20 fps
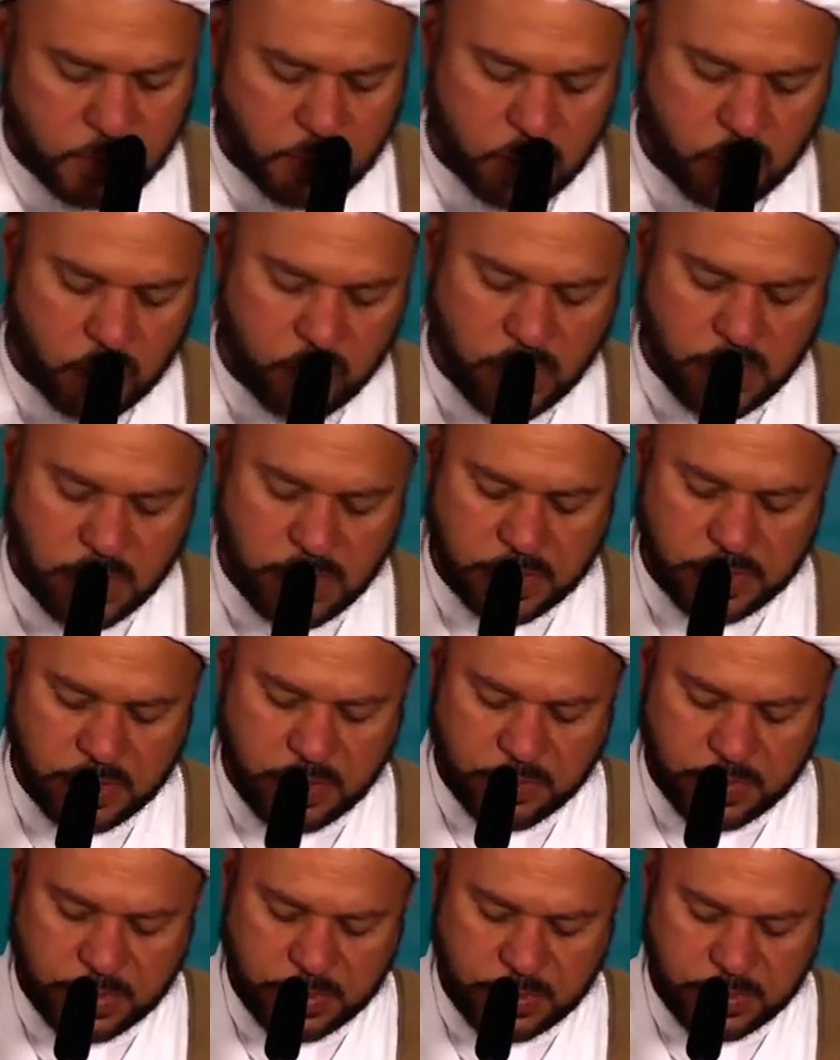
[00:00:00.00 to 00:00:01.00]

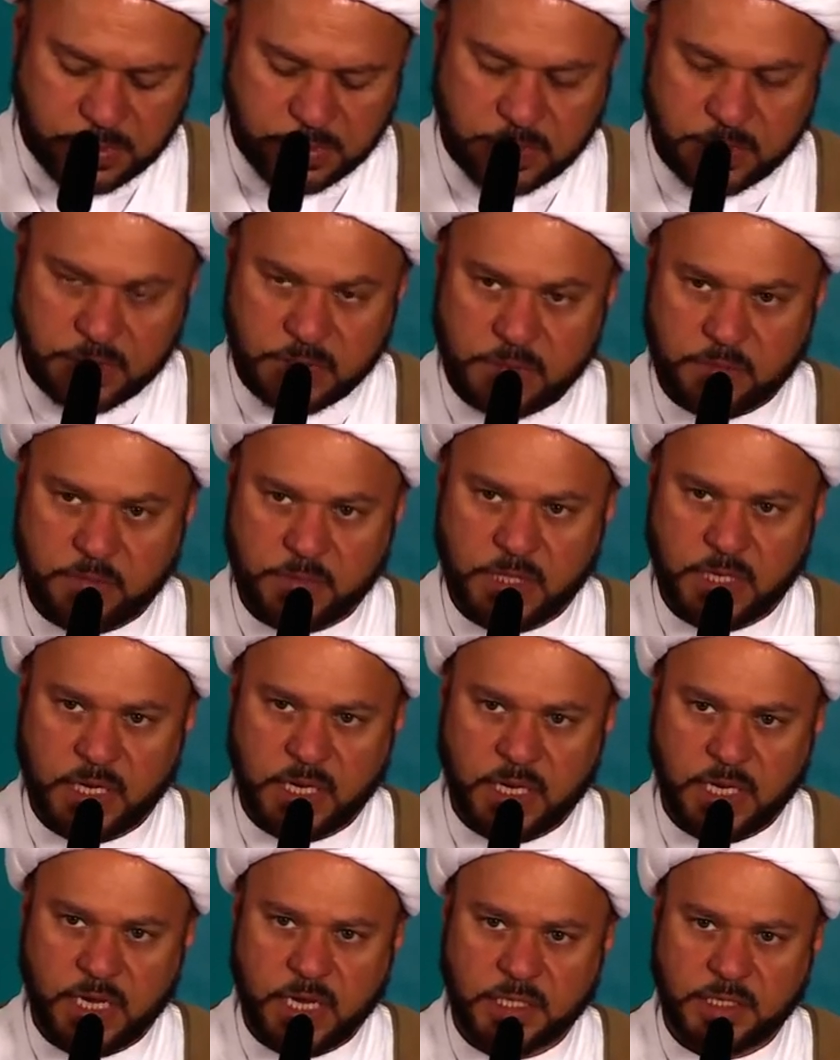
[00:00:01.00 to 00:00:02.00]
ونقتبس من
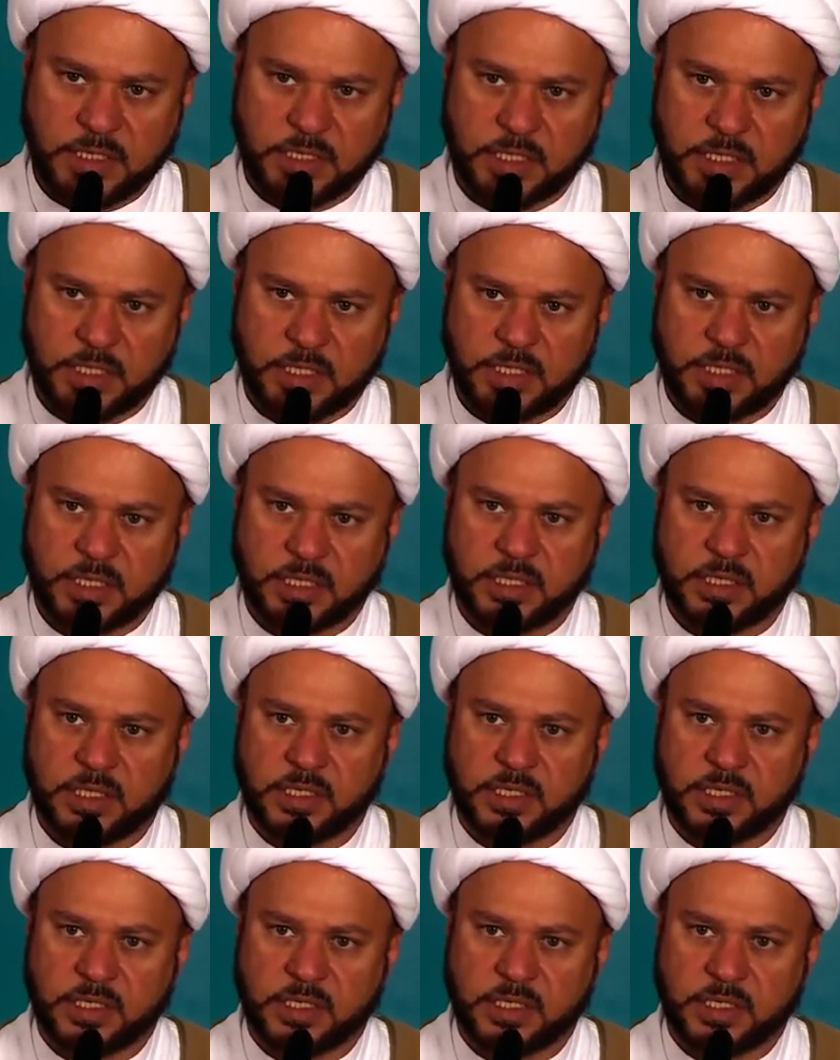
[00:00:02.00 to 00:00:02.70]
حياته